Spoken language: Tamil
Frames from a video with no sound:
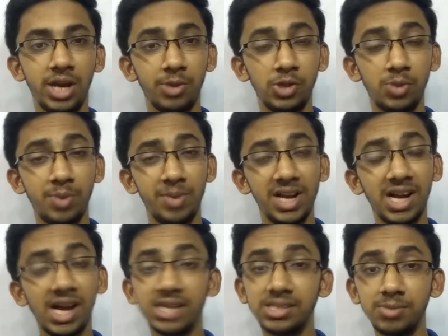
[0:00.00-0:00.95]
இந்தியா பார்த்தோம் அப்படின்னா
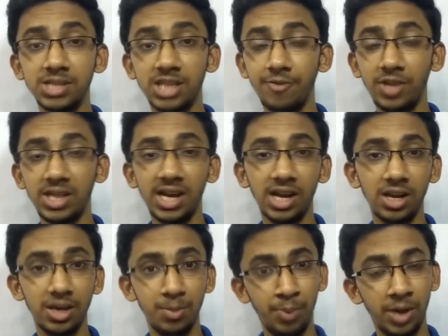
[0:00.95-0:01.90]
கஸ்டமர் சேஃப்டி தான்
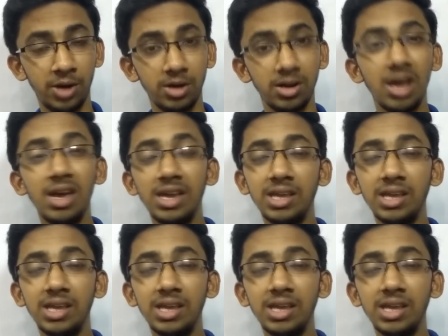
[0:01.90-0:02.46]
எங்களுக்கு இம்பார்ட்டன்ட்